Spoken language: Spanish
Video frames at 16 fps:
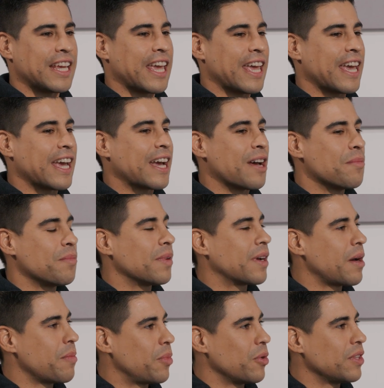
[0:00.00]
y quedé
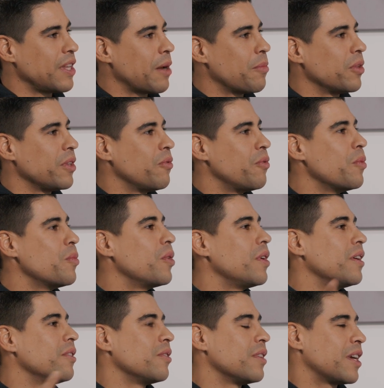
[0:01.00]
campeón de la Pony
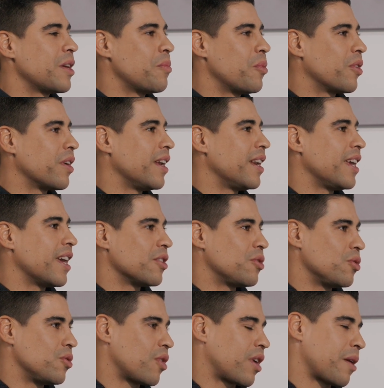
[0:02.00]
Fútbol en un equipo que dirigía
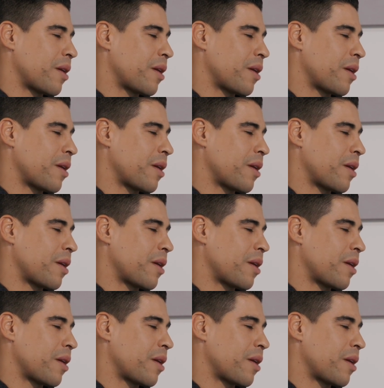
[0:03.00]
Chucho